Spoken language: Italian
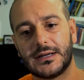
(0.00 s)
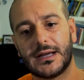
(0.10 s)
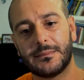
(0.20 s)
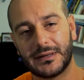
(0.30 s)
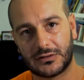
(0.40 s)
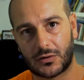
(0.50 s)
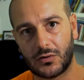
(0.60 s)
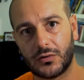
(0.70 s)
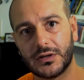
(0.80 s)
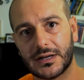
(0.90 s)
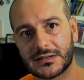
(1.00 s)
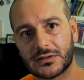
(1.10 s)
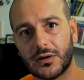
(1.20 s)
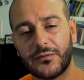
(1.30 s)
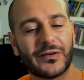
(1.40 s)
e metterlo in
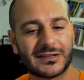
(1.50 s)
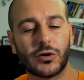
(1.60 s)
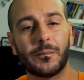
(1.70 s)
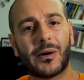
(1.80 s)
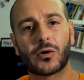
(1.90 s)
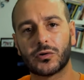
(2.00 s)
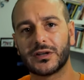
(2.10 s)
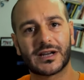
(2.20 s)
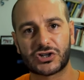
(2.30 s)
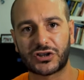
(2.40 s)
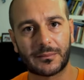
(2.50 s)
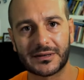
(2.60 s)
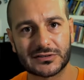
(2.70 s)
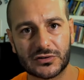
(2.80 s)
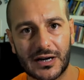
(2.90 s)
azione. Infatti non parlo di crescita
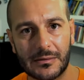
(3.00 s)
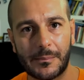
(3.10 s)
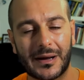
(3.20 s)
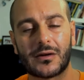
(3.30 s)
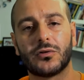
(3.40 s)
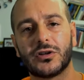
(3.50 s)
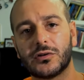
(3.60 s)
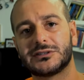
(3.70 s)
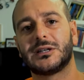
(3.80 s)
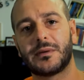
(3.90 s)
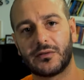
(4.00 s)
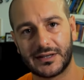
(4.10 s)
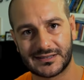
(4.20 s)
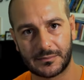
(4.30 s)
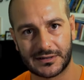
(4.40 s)
personale, ma parlo di
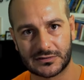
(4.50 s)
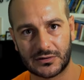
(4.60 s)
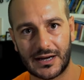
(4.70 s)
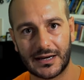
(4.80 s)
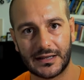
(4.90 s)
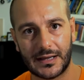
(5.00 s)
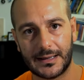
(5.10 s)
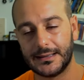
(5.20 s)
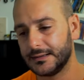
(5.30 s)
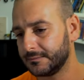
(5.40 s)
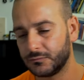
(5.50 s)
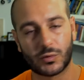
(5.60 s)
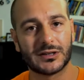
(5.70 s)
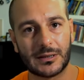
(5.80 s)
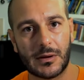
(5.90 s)
consapevolezza personale nel,
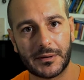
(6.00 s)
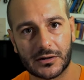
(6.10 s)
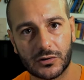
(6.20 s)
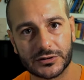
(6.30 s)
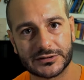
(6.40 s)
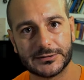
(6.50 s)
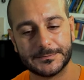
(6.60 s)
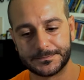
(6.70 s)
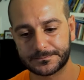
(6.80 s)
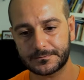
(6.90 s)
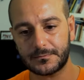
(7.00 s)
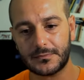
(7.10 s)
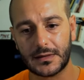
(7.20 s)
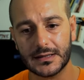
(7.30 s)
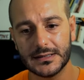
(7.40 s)
durante i miei percorsi.
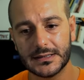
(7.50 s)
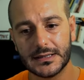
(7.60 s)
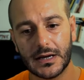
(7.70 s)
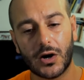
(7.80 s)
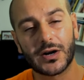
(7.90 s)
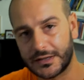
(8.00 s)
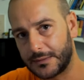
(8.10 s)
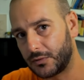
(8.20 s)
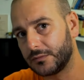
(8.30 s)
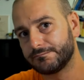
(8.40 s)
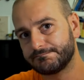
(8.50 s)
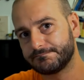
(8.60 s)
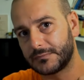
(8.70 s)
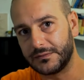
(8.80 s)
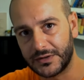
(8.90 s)
Ora andiamo
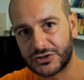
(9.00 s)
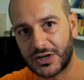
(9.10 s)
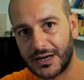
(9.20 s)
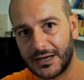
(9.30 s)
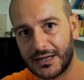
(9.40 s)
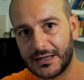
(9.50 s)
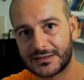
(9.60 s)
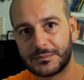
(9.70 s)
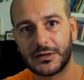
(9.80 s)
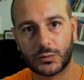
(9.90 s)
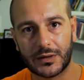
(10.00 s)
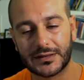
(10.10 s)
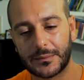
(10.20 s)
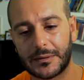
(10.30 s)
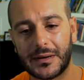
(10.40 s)
invece alla
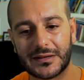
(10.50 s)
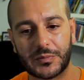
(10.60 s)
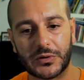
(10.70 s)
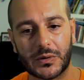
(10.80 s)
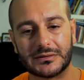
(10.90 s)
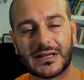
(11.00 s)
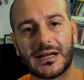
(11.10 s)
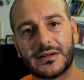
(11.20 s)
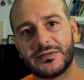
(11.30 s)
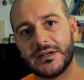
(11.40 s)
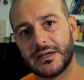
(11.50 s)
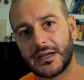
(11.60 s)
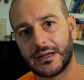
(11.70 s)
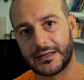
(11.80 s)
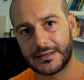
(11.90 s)
spiritualità. Per me la spiritualità alla fine
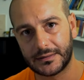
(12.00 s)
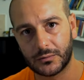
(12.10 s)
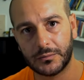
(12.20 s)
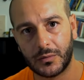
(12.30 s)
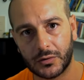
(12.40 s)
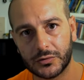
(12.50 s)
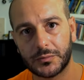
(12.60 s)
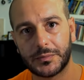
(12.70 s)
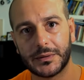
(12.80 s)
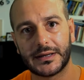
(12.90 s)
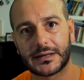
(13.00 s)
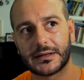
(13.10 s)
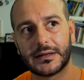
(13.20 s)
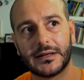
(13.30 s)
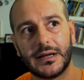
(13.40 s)
è un modo per